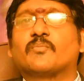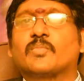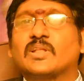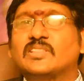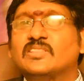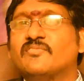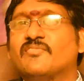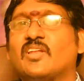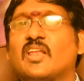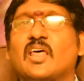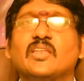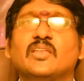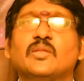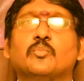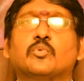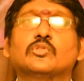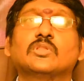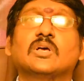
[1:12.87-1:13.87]

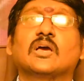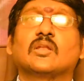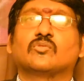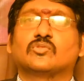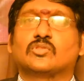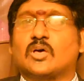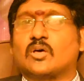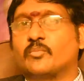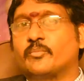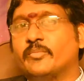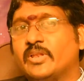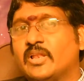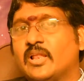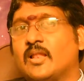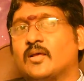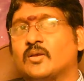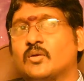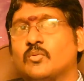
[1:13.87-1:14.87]
ప్రతిఫలాన్ని పొందగలుగుతారు
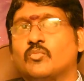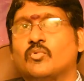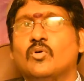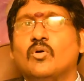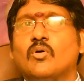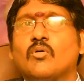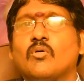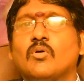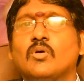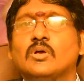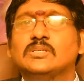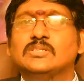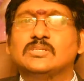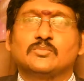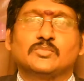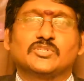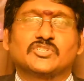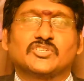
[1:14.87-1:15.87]
మీనలగ్నంలో
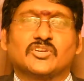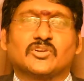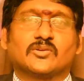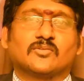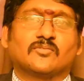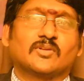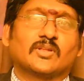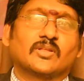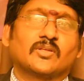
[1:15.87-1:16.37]
జన్మించినటువంటి